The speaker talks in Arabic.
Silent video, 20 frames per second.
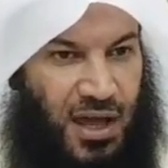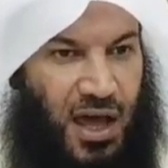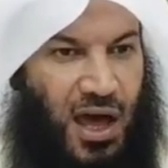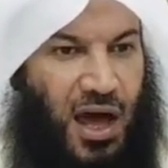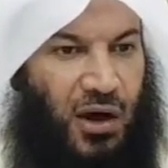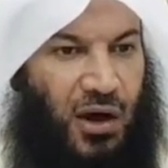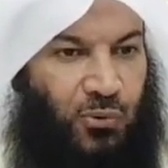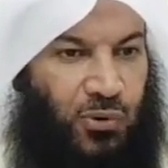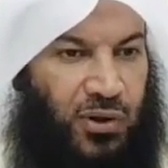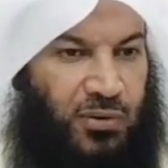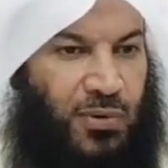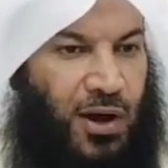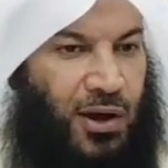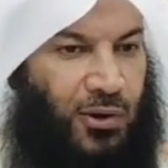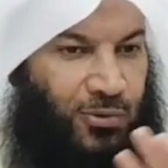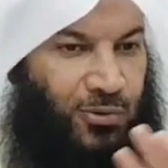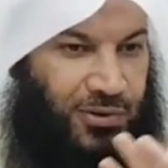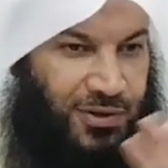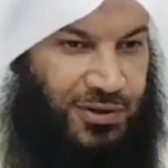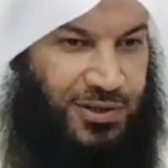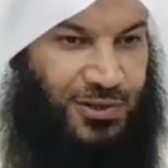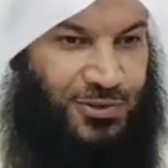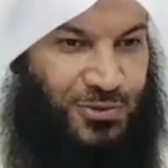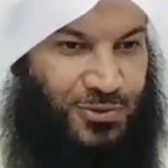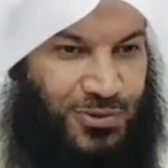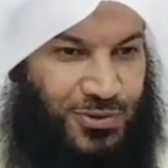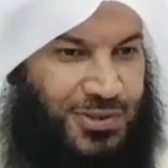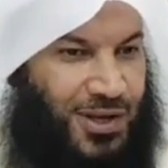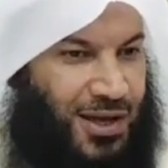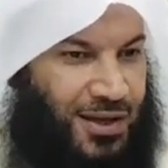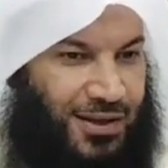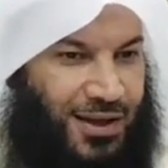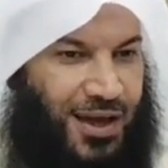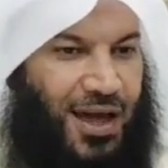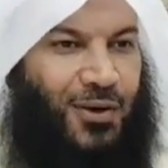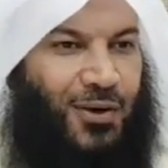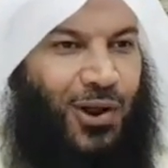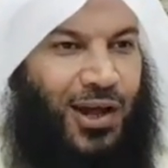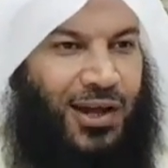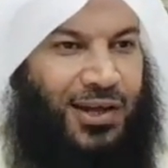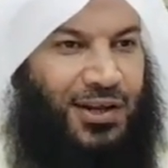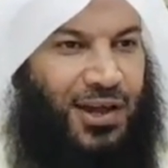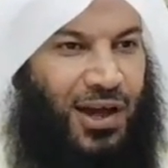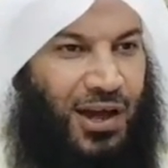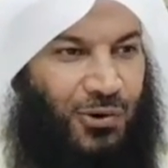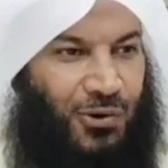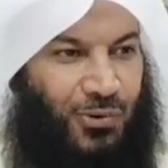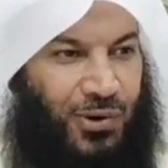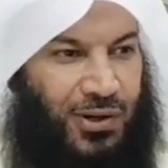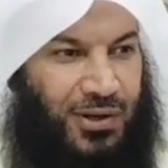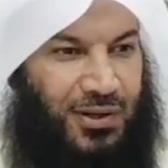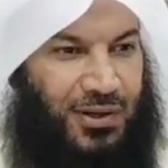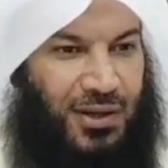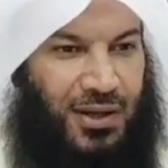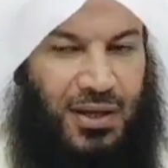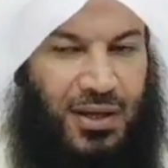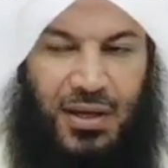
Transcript: أهون ما أقول يجوز لكن أهون